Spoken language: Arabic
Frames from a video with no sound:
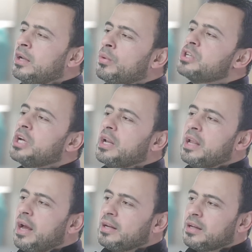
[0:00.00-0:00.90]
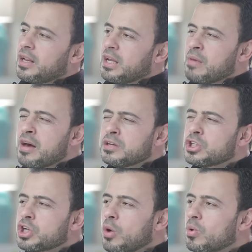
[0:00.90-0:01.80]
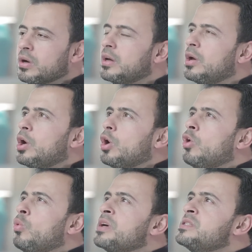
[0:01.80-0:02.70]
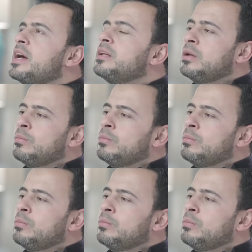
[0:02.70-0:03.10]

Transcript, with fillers: لوجه الله الكريم هذا الشوق هو زاد